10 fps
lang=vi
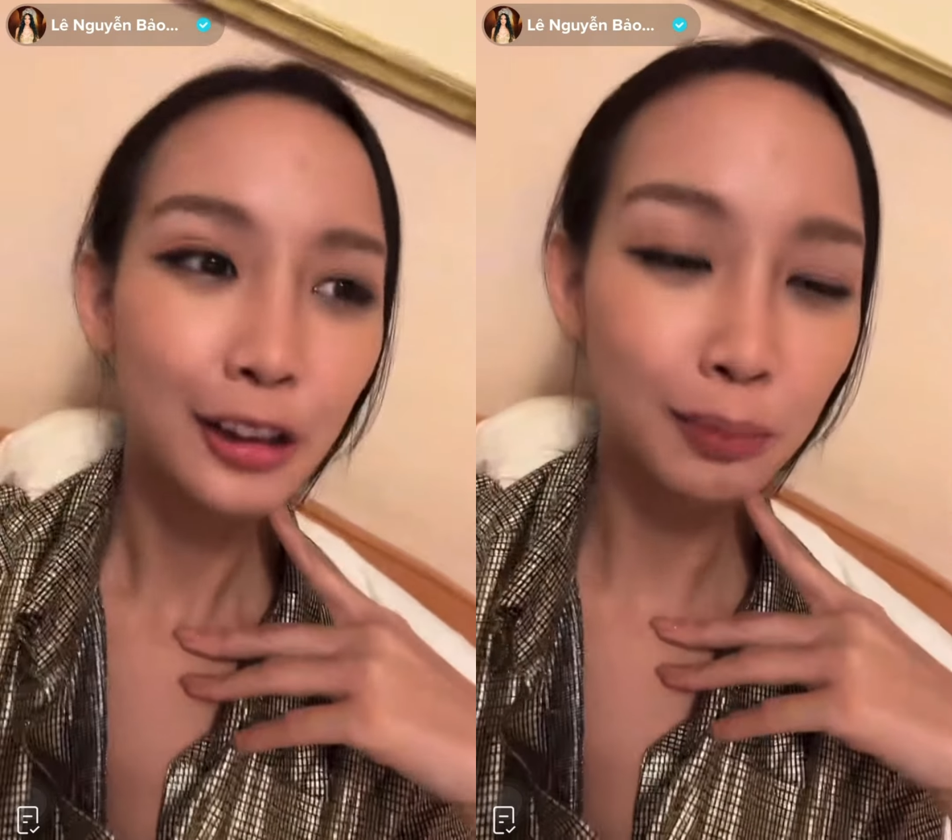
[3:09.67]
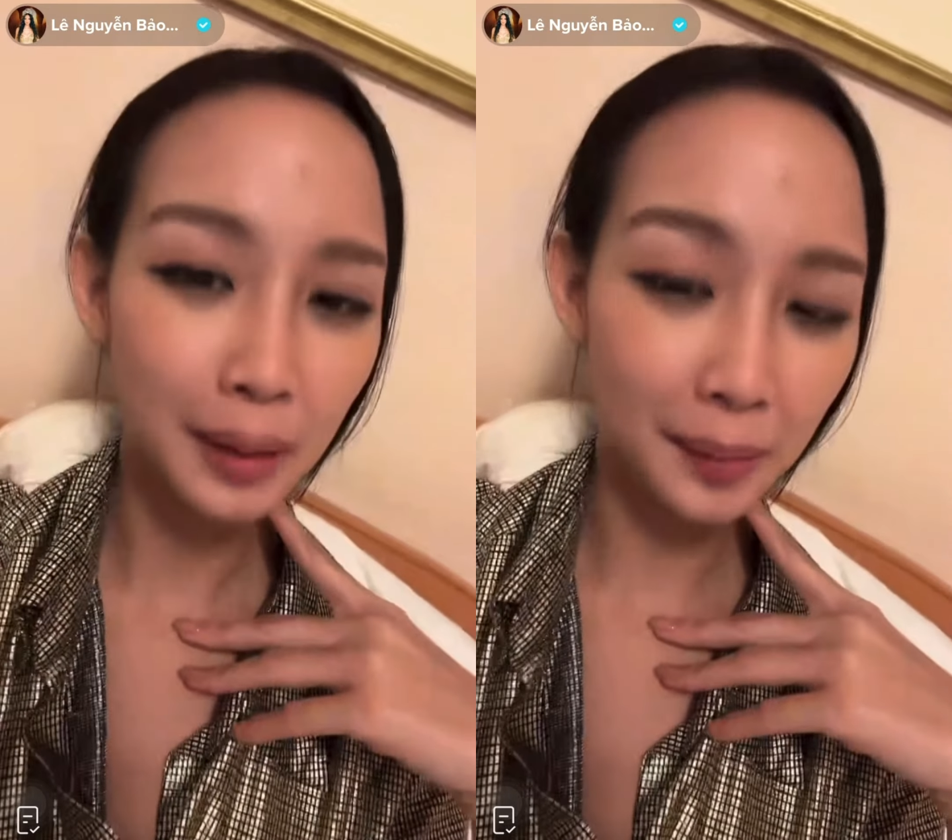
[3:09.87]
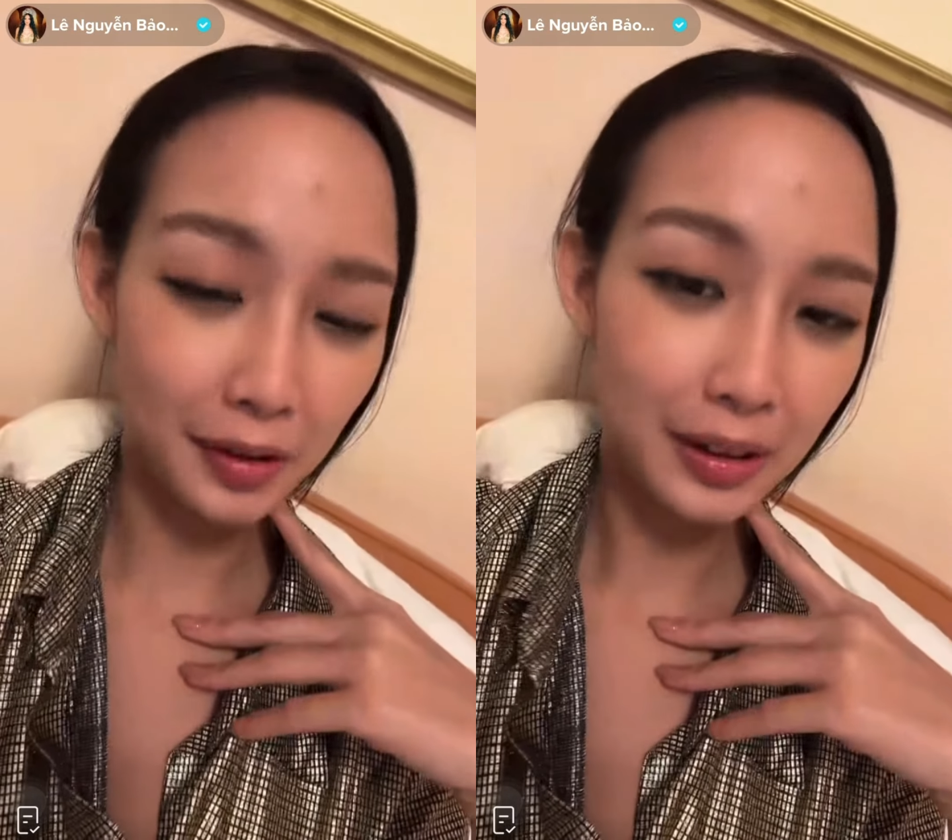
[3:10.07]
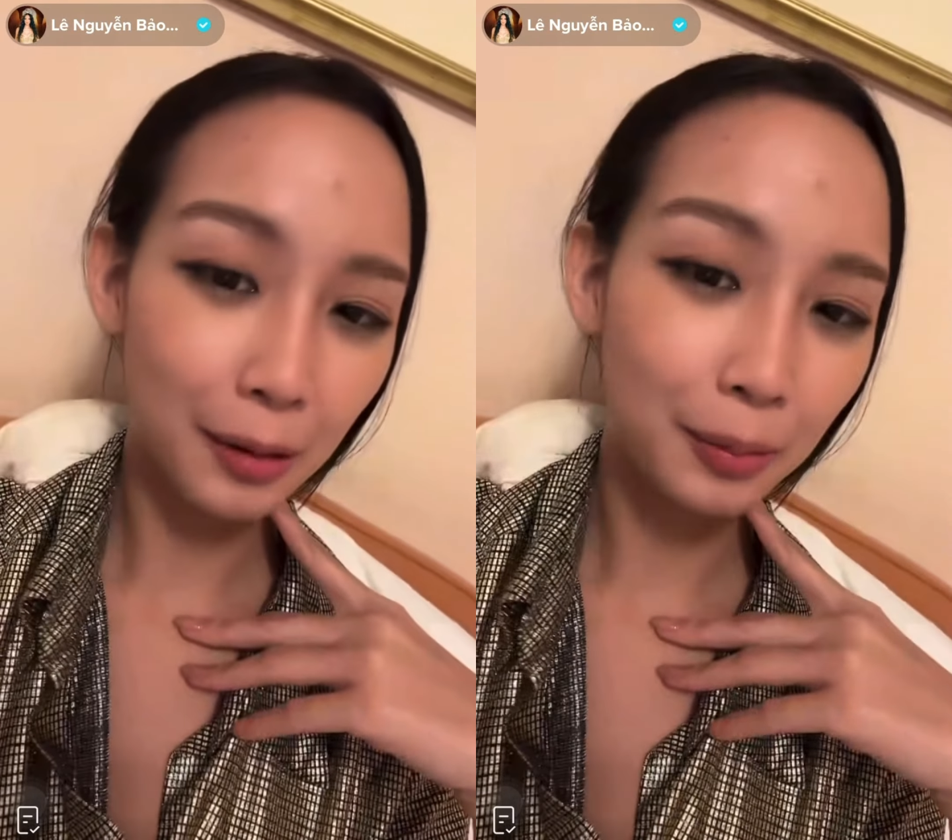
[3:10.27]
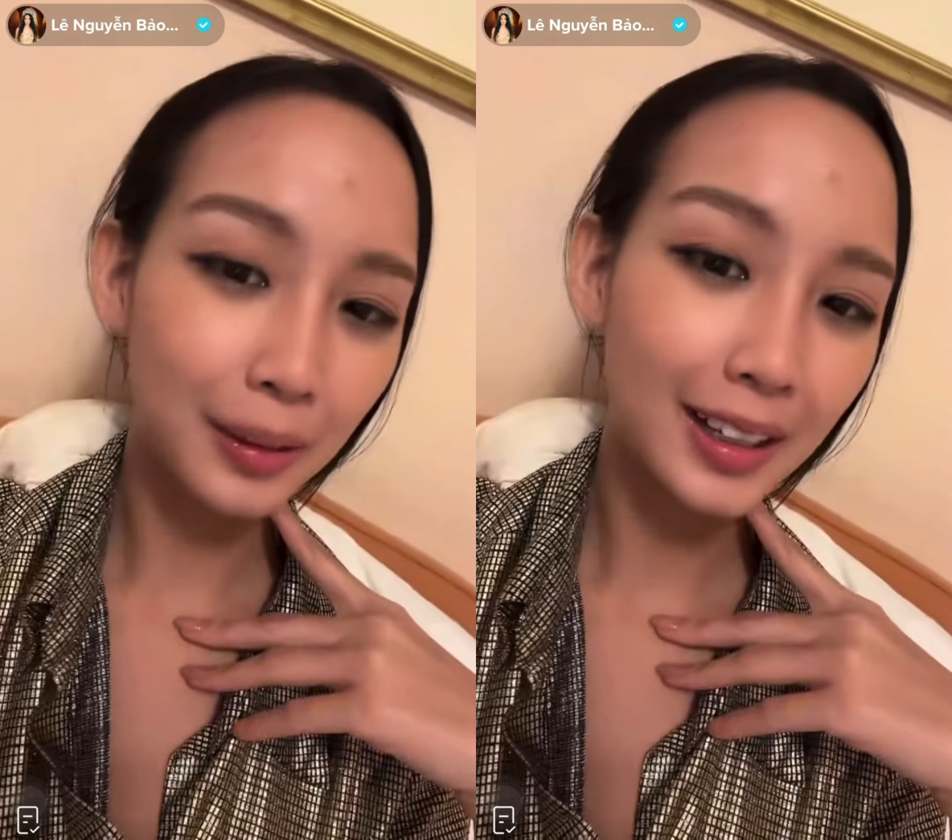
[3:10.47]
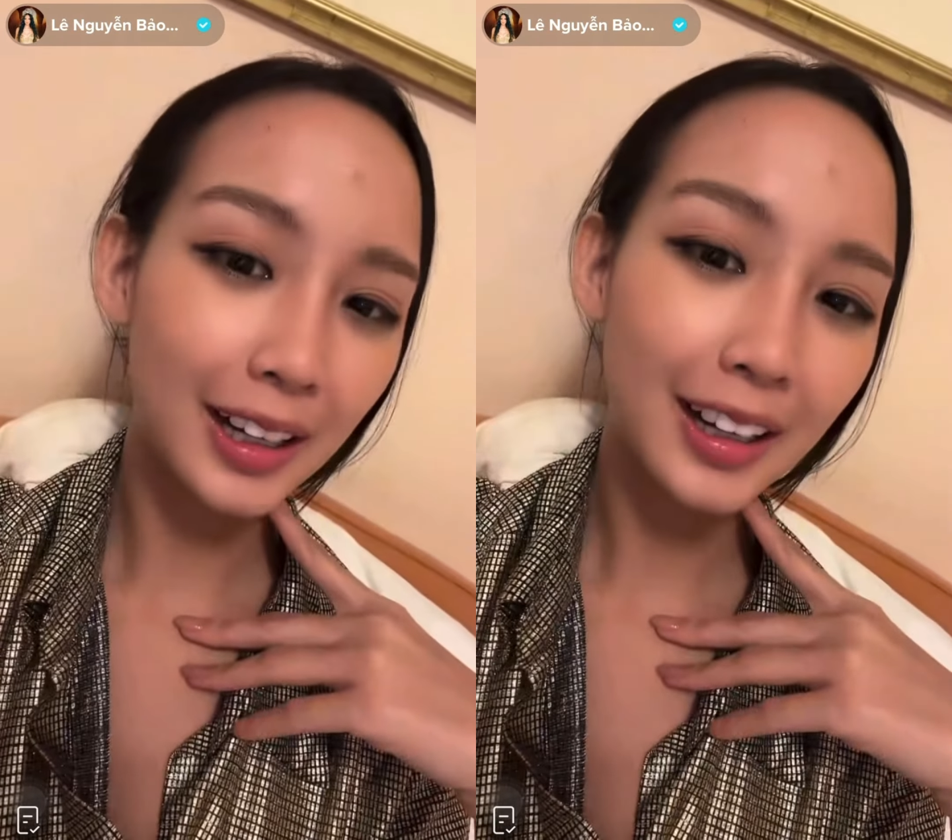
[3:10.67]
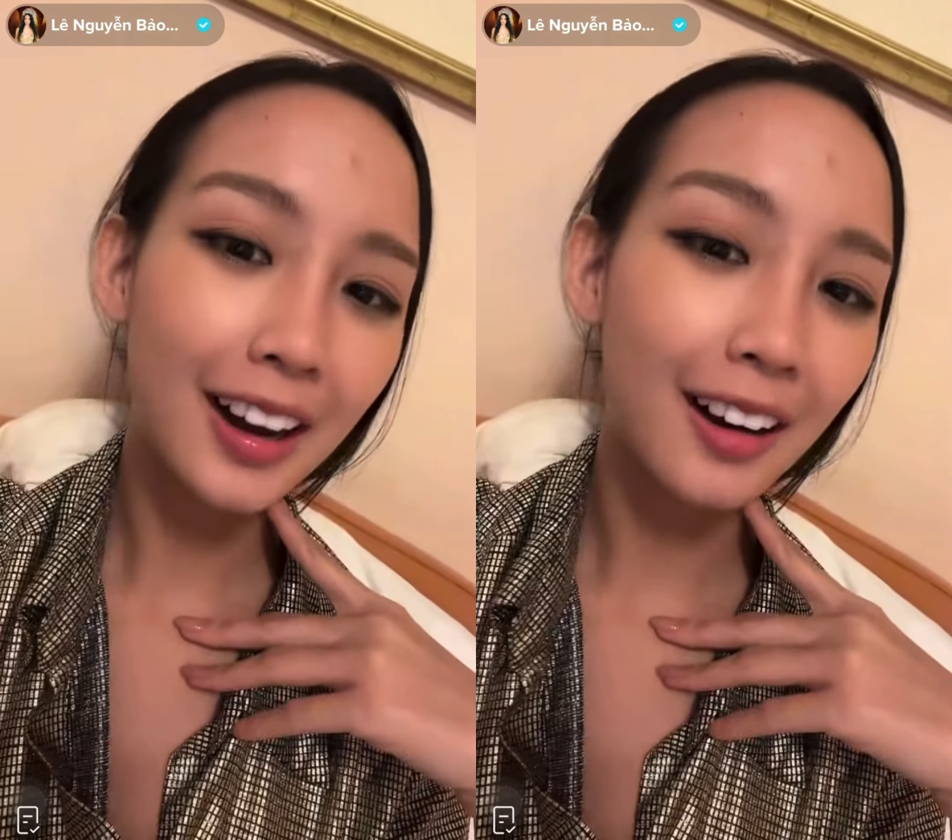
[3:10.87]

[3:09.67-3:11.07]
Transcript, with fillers: lúc mà bảo ngọc uh,